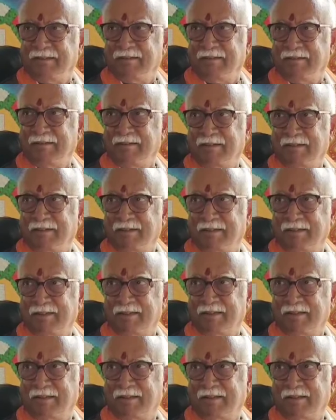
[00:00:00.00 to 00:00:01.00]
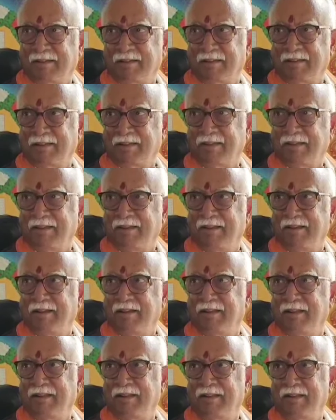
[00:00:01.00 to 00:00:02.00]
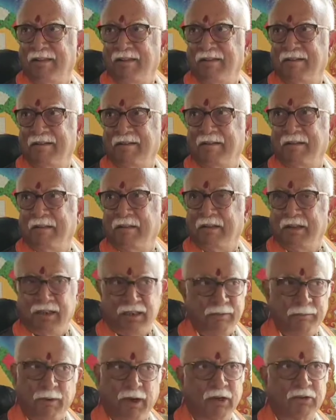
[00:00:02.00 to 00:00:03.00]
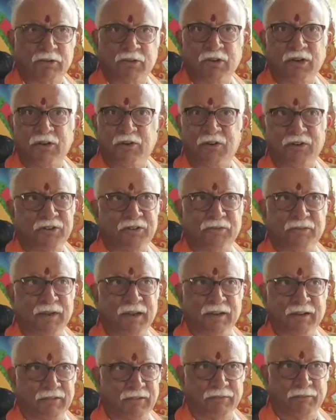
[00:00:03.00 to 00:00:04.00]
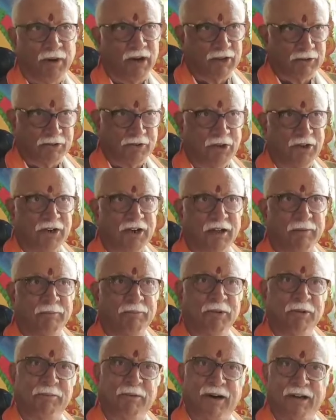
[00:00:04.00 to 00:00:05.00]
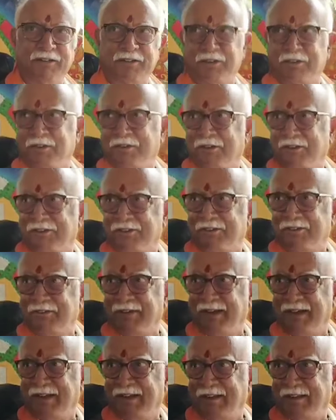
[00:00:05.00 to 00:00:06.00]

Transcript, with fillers: సుదీర్ఘ ప్రాంతానికి నడిపించే అవకాశం సార్ అంటే భక్తుల కోసం ఇది భక్తుల కోసమే ఇది భక్తుల డబ్బు భక్తుల కోసమే